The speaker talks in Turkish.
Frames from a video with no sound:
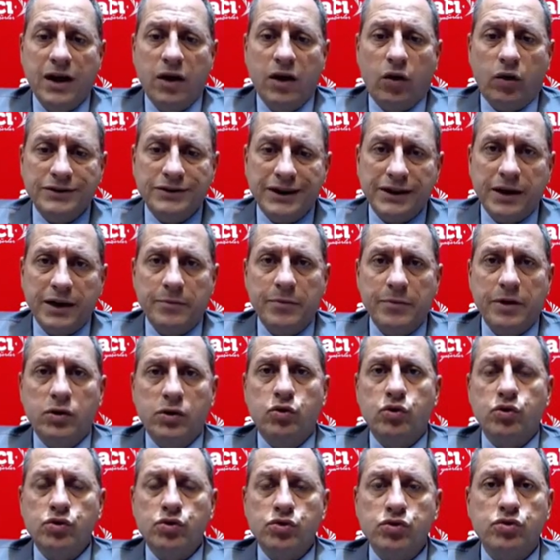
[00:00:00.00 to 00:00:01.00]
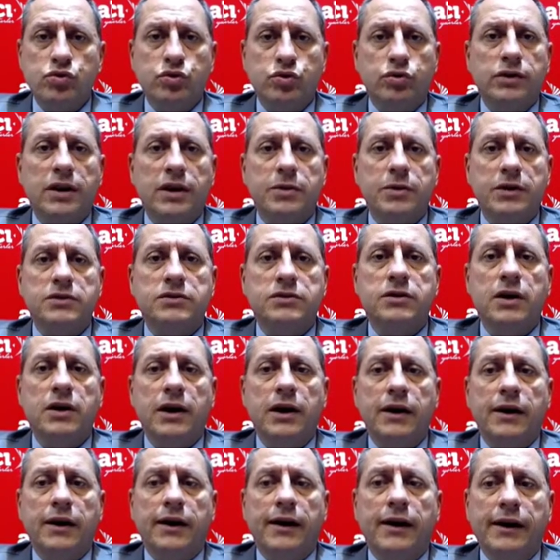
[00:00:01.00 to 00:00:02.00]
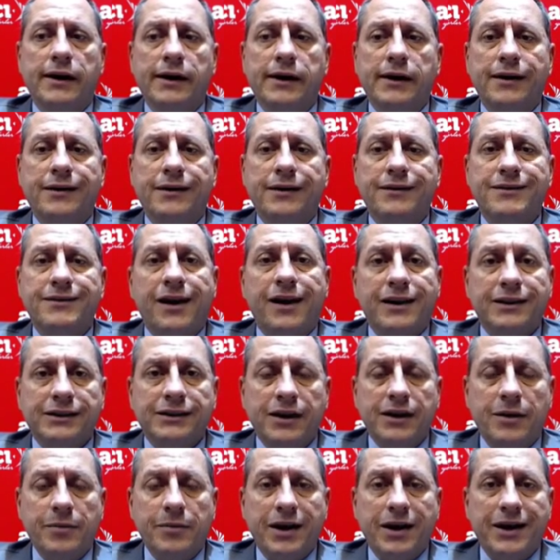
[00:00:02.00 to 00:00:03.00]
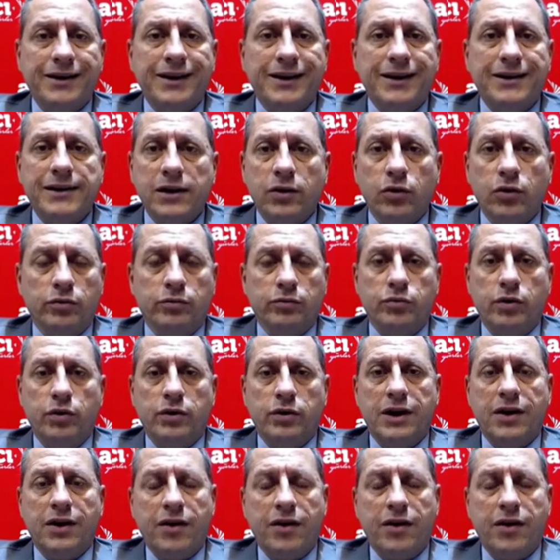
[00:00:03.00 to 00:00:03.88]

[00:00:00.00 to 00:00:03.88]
O da tabii kur üstünde bir rahatlamaya neden olmuyor.